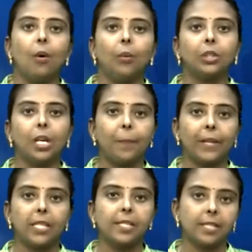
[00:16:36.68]

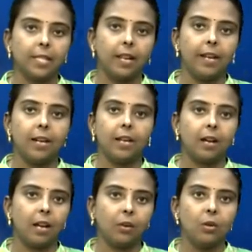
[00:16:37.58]
உத்தரப்பிரதேச தலைநகர்
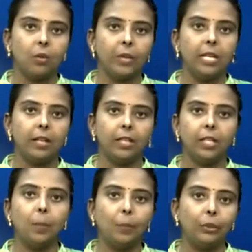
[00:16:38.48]
லக்னோவில் இருந்து
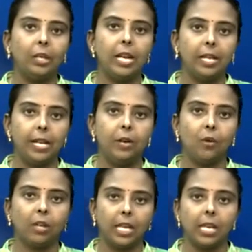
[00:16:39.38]
புதுடெல்லி
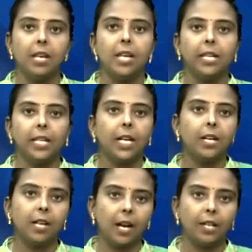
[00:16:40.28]
நோக்கி
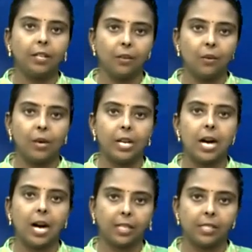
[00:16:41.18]
இரண்டு அடுக்கு கொண்ட
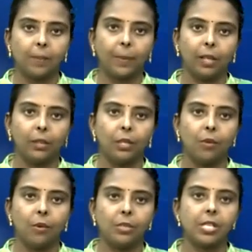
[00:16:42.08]
அரசு பேருந்து
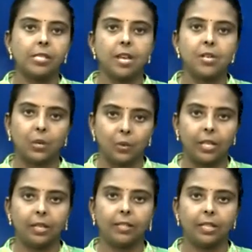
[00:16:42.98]
ஒன்று சென்று
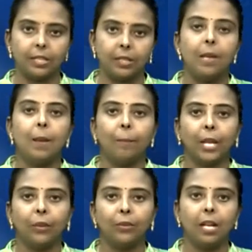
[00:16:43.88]
கொண்டிருந்தது
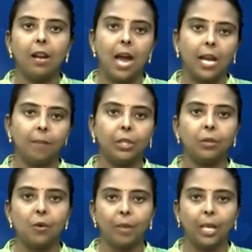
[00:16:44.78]
இப்பேருந்தில்
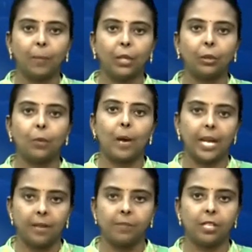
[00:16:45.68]
ஐம்பதுக்கும் மேற்பட்டோர்
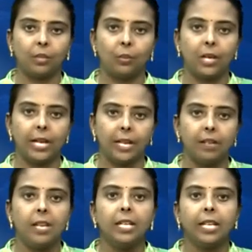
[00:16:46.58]
பயணம் செய்துள்ளனர்
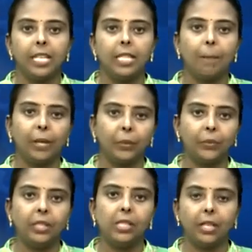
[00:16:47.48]
இந்த
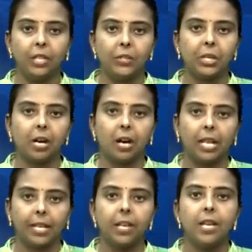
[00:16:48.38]
பேருந்து இன்று
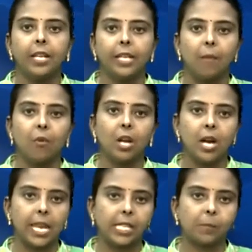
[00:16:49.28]
காலை யமுனா
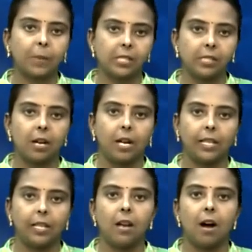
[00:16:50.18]
எக்ஸ்பிரஸ்
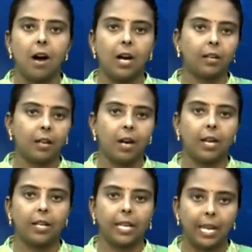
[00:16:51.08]
சாலையில் ஆக்ரா
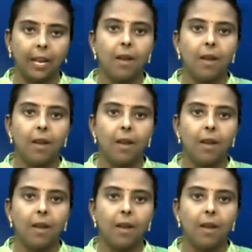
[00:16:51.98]
அருகே